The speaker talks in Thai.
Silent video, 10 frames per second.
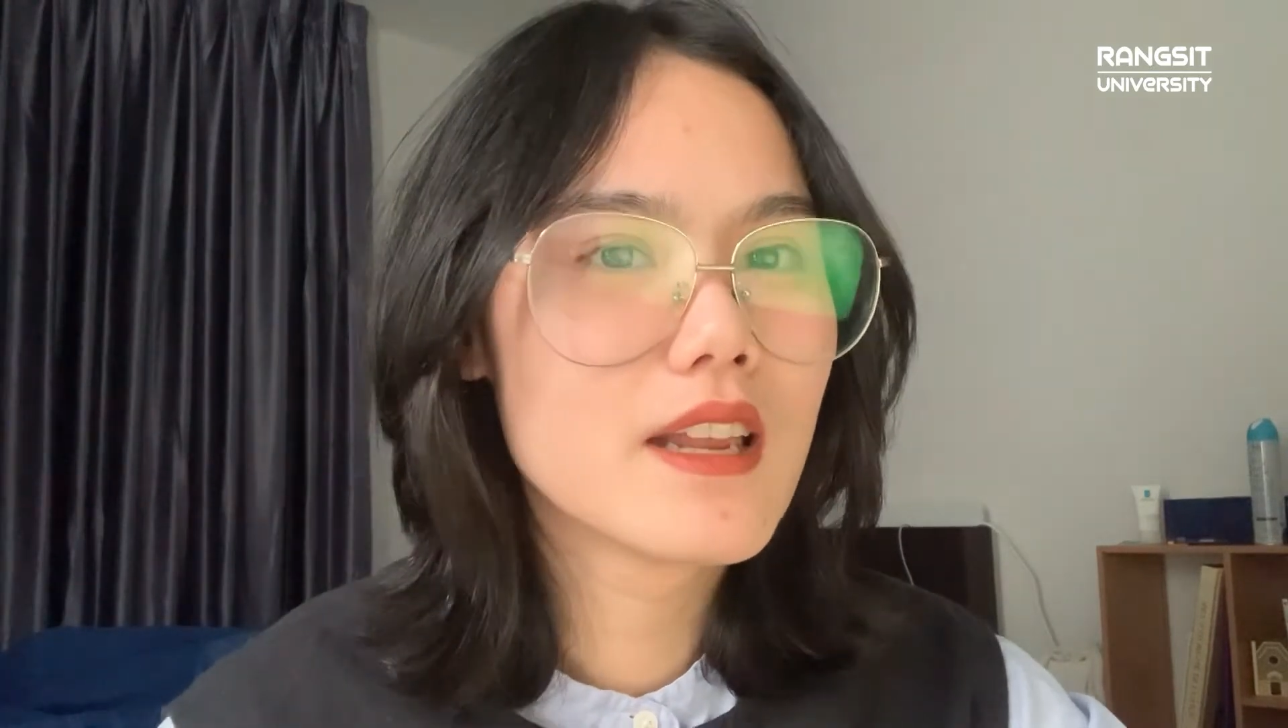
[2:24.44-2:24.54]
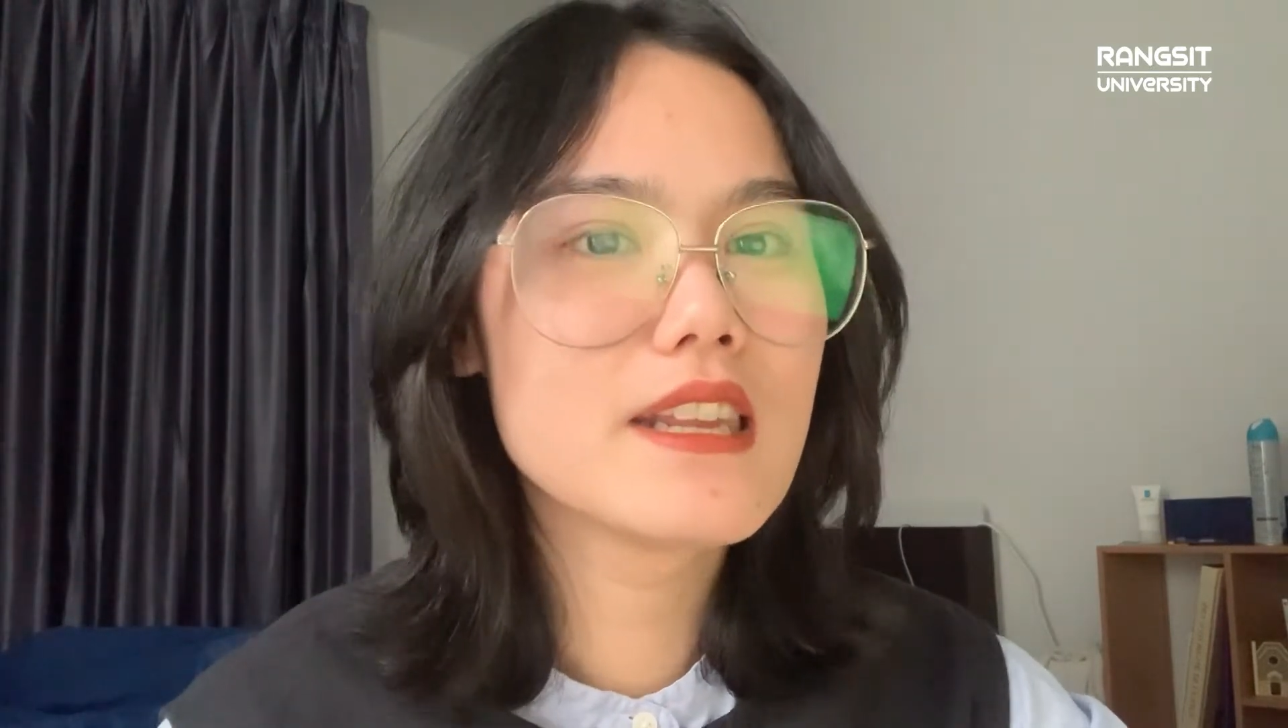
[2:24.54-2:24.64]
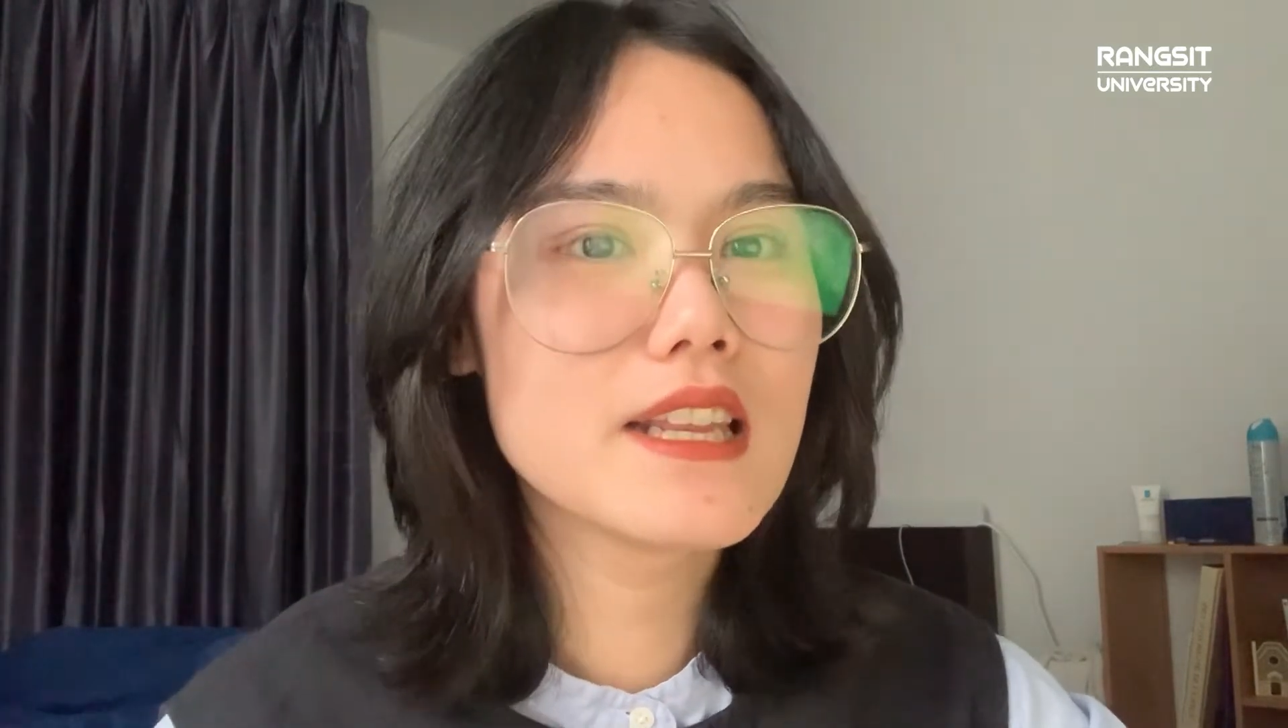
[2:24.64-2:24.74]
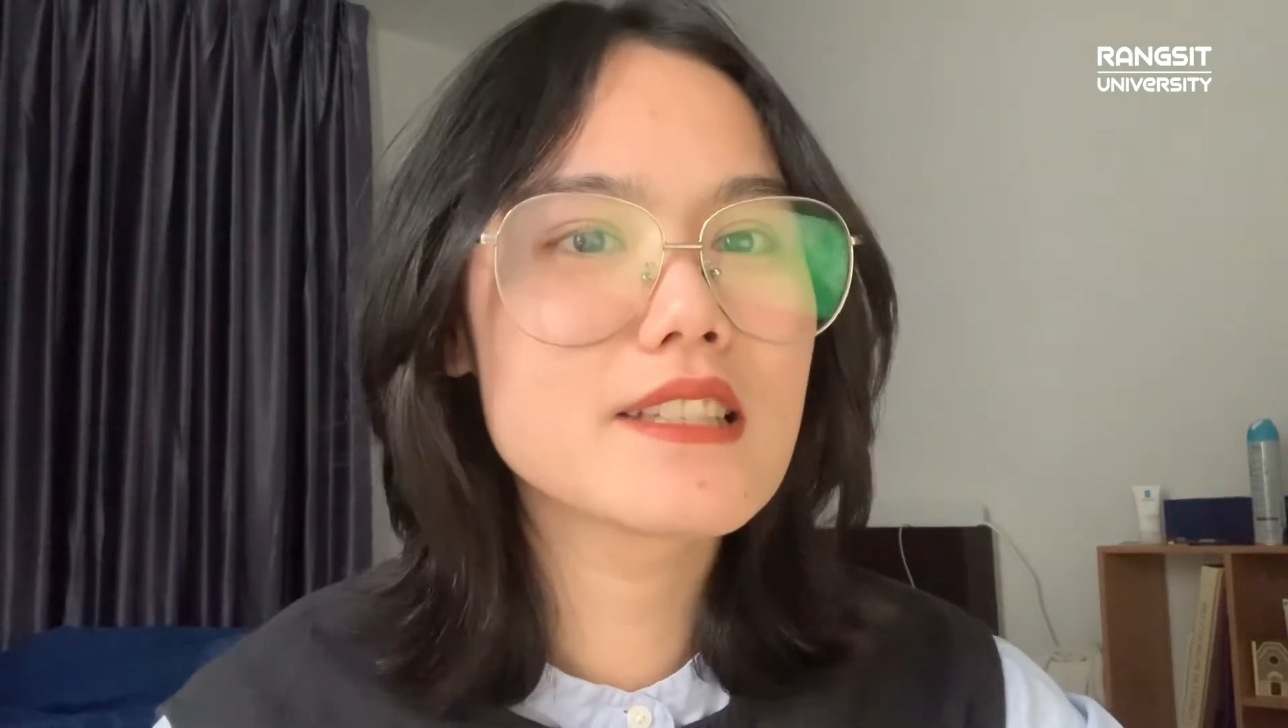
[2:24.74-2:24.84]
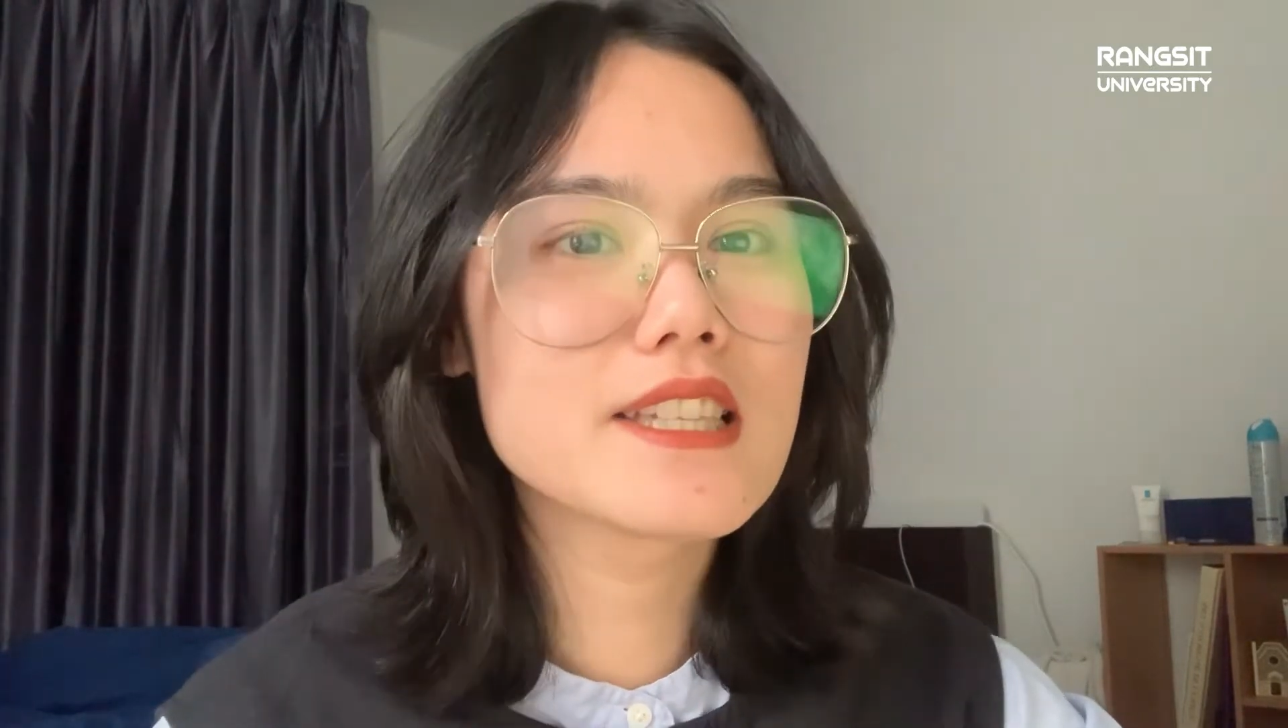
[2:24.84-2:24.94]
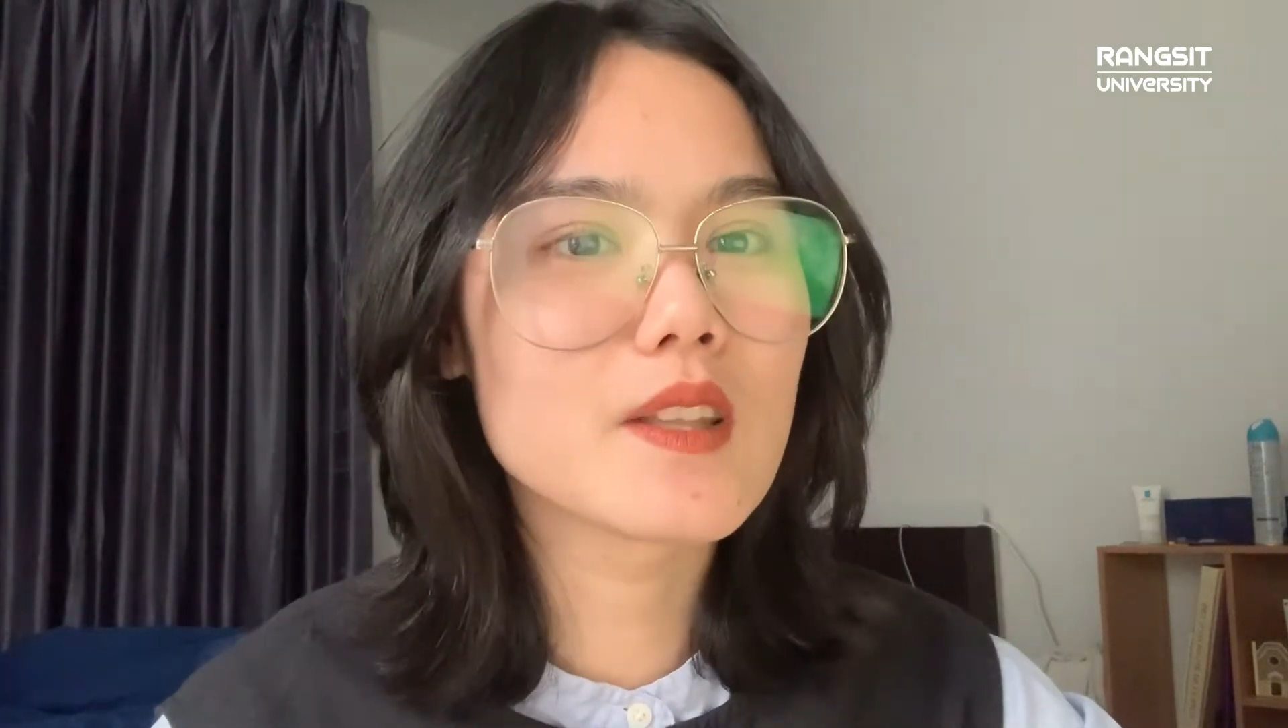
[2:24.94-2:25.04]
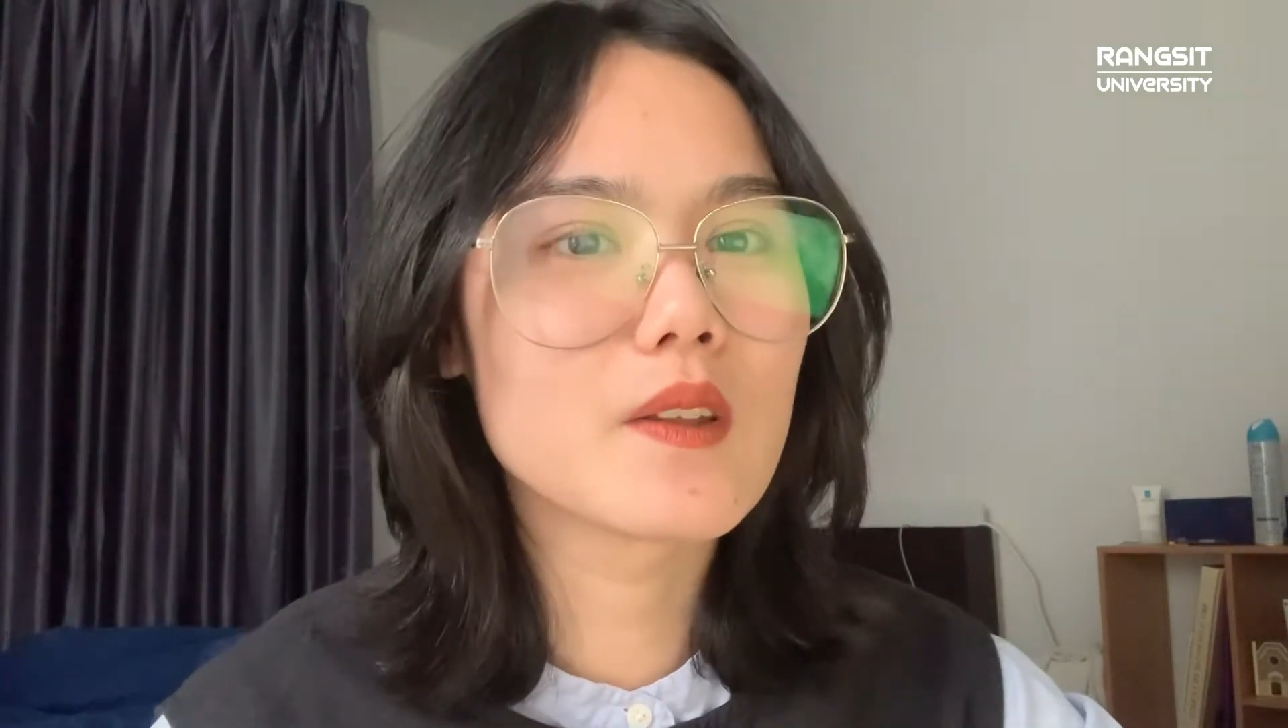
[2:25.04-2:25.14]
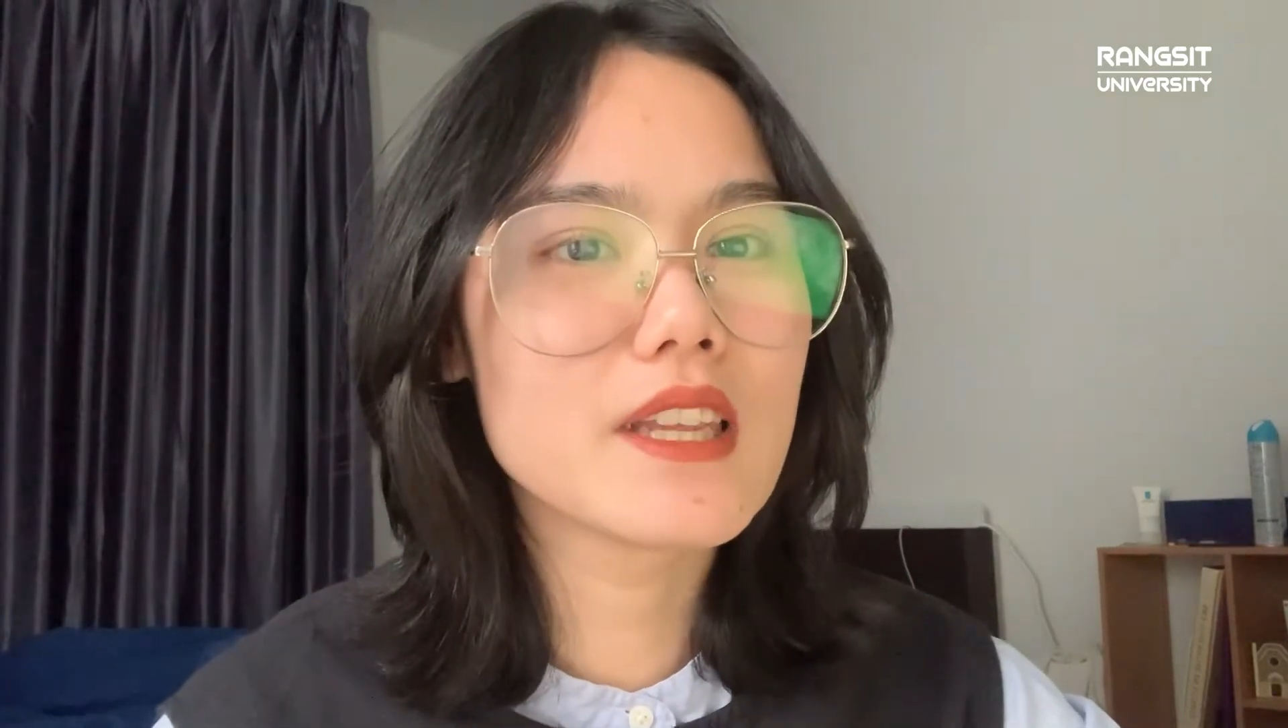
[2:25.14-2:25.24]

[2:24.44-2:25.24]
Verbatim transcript: นี่เรื่องจริงเห